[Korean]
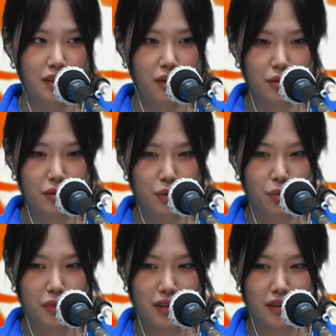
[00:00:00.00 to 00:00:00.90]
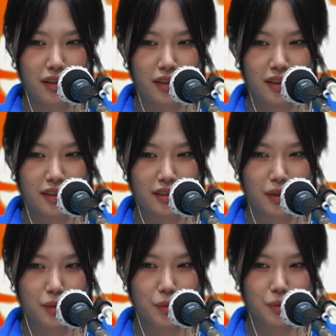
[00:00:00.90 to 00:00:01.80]
어, 정말
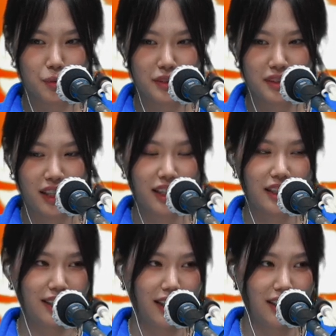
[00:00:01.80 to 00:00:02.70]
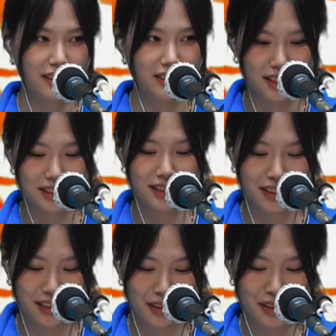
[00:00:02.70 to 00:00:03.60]
그래도 잘했다
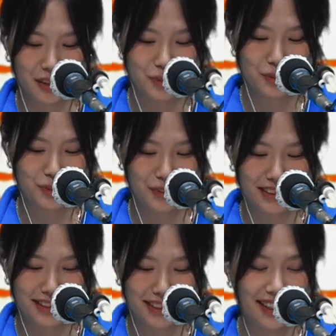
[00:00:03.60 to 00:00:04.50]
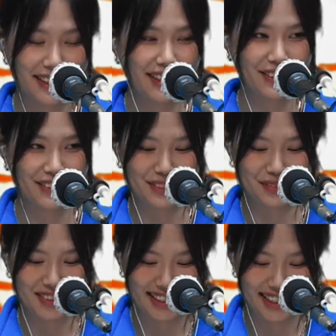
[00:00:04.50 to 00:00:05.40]
자신한테 이렇게 해줄 수 있는 한
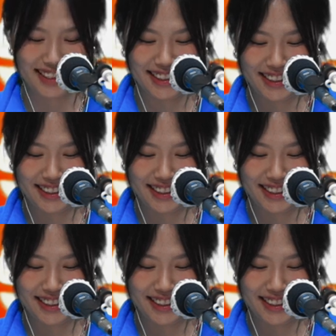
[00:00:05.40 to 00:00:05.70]
해였습니다.